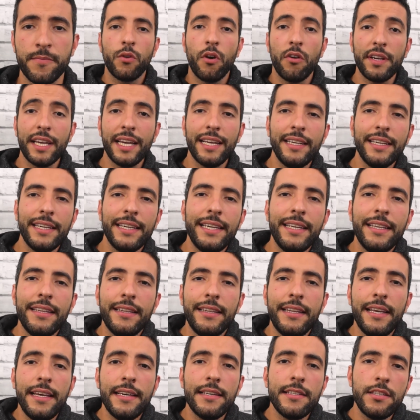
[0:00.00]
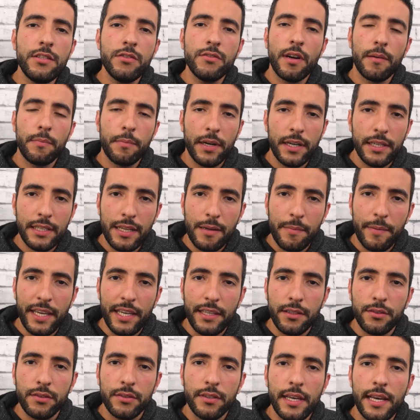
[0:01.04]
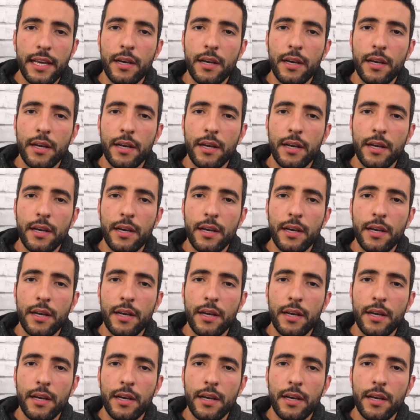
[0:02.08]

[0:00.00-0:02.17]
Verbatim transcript: Qual que é a liquidez de um apartamento?